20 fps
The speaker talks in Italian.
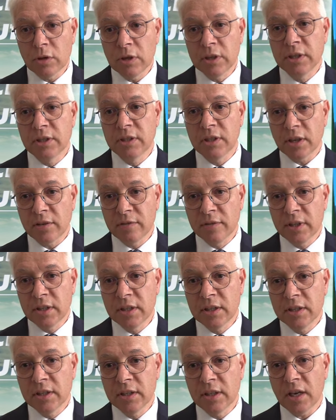gli
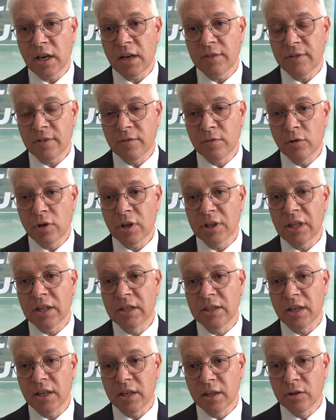interventi a favore del
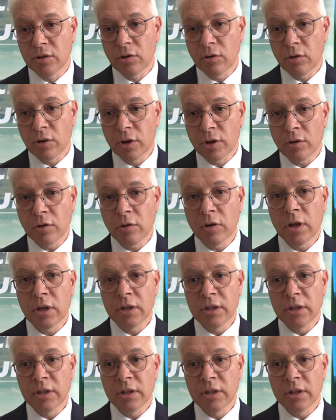territorio,